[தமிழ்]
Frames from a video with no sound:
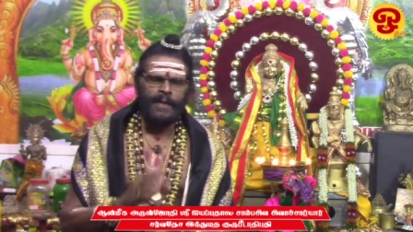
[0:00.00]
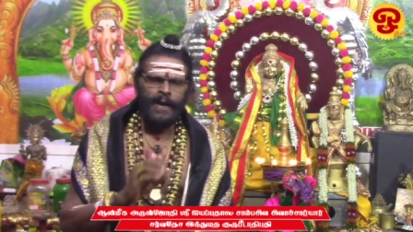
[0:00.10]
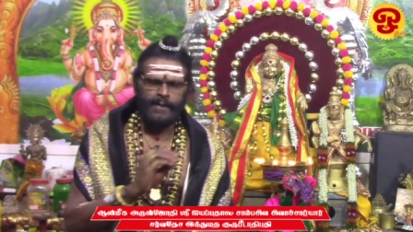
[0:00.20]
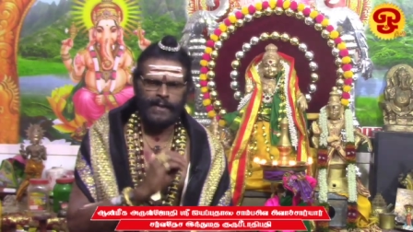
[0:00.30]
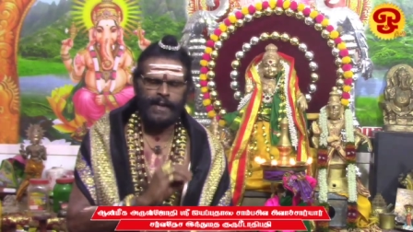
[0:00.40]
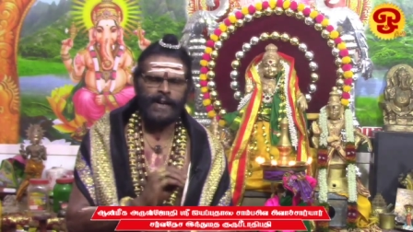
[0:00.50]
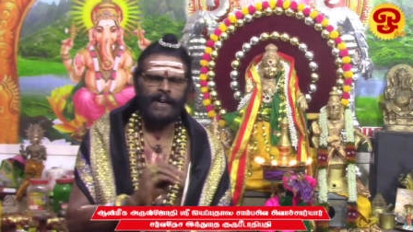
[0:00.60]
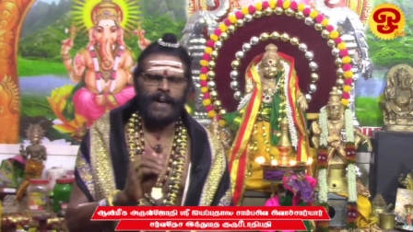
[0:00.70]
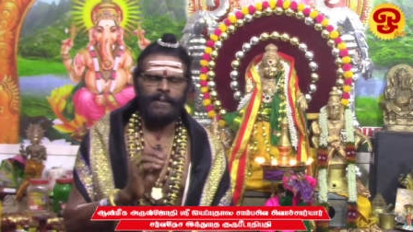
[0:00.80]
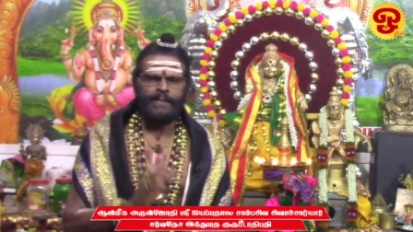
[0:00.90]
இந்த
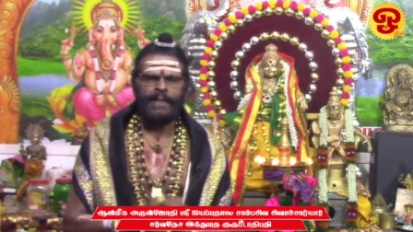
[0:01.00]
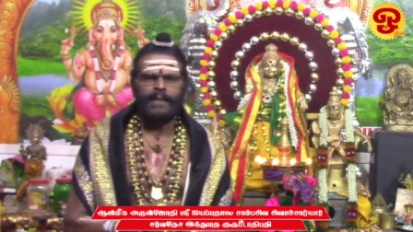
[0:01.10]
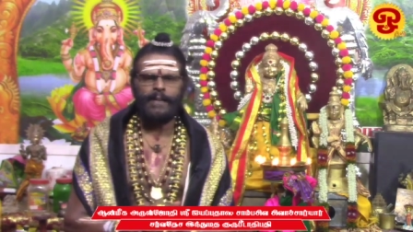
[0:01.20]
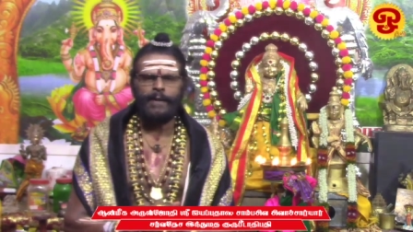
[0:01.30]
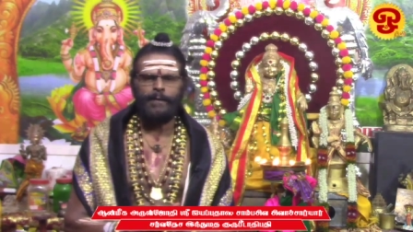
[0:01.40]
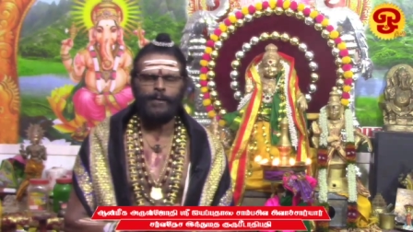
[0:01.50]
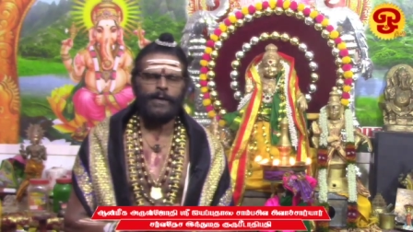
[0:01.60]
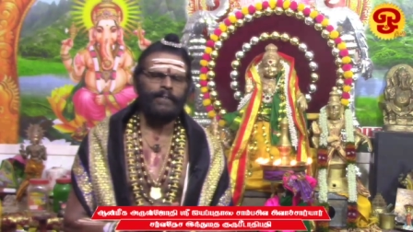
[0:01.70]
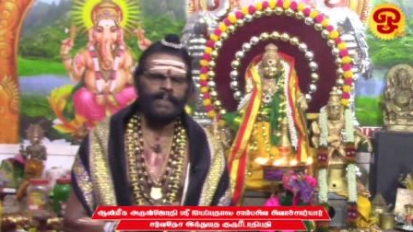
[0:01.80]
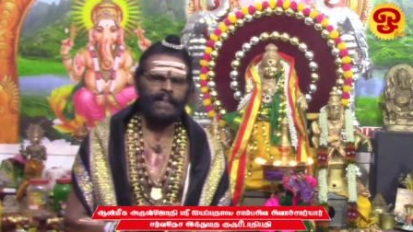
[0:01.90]
கேரளாவிலே
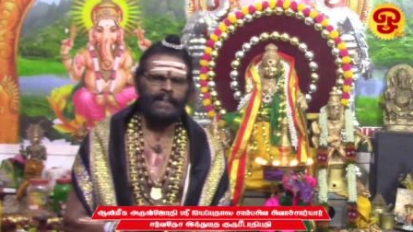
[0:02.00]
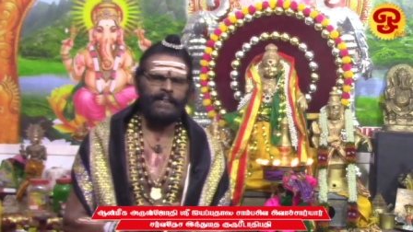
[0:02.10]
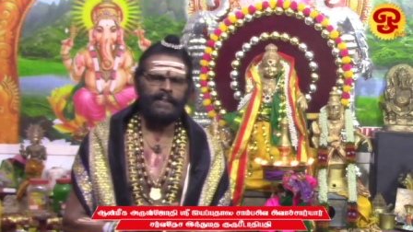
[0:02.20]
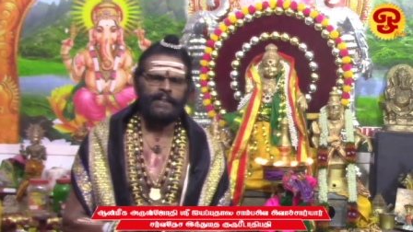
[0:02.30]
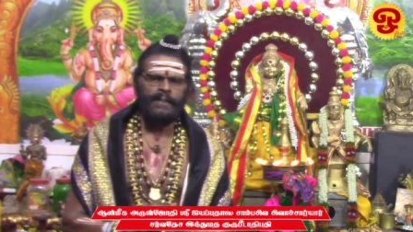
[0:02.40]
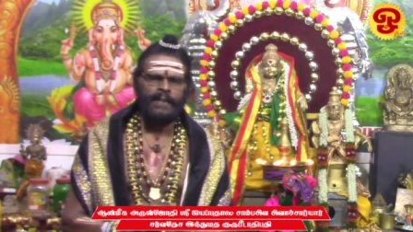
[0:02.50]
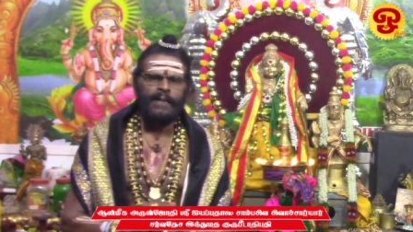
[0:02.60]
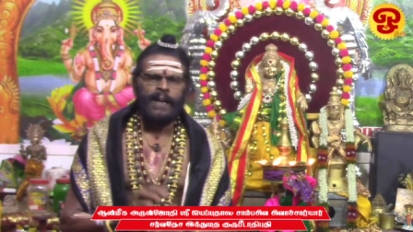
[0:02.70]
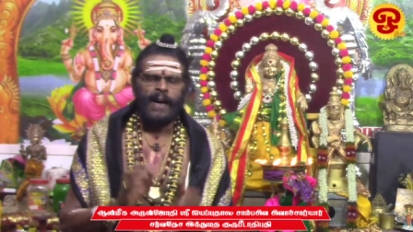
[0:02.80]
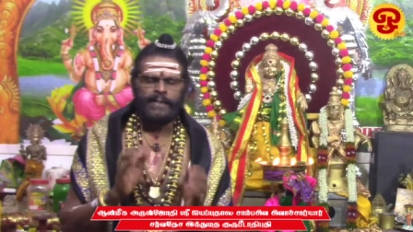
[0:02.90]
உள்ளவர்கள்
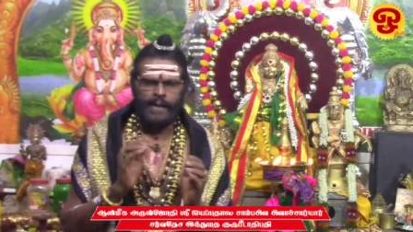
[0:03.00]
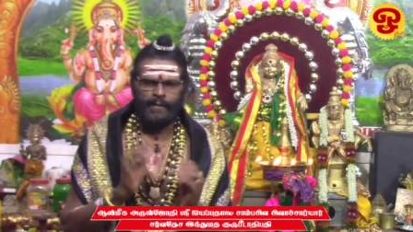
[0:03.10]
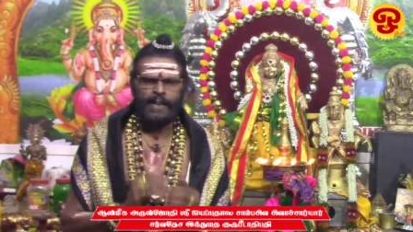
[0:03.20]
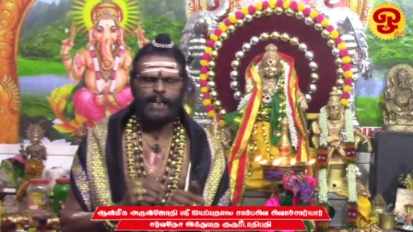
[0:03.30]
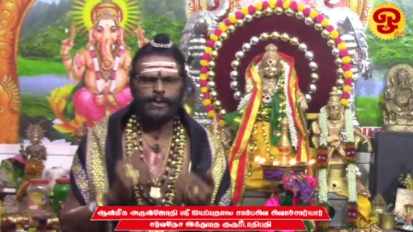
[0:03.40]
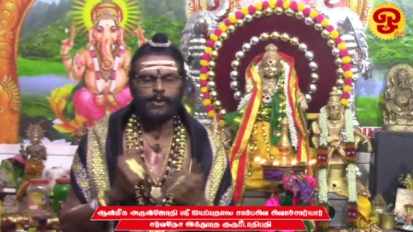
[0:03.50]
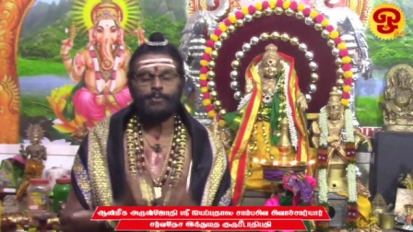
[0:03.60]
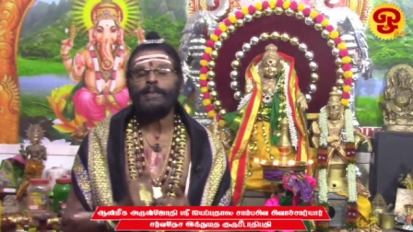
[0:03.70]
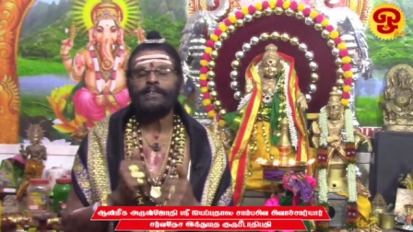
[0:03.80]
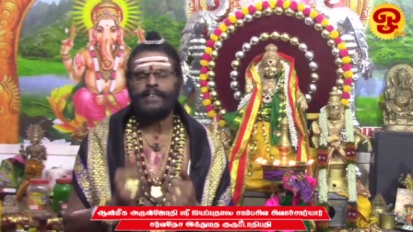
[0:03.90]
அவர்களை
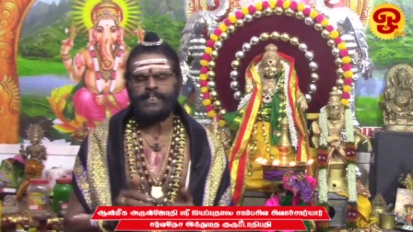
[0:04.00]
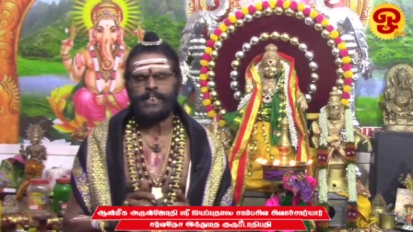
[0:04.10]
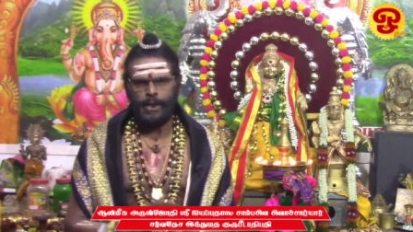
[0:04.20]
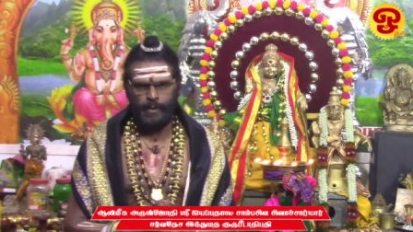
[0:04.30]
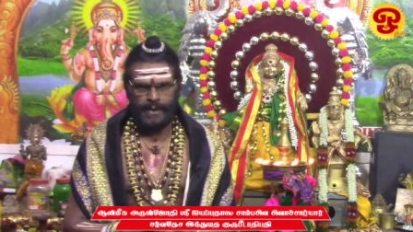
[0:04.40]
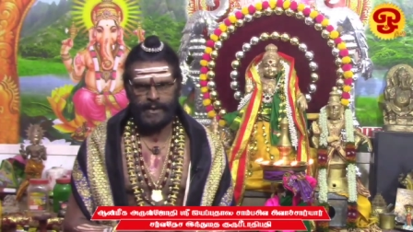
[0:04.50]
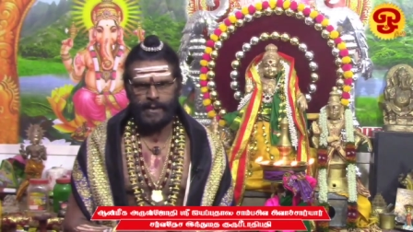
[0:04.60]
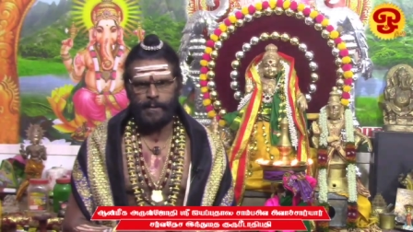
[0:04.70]
சுமந்து செல்லுவது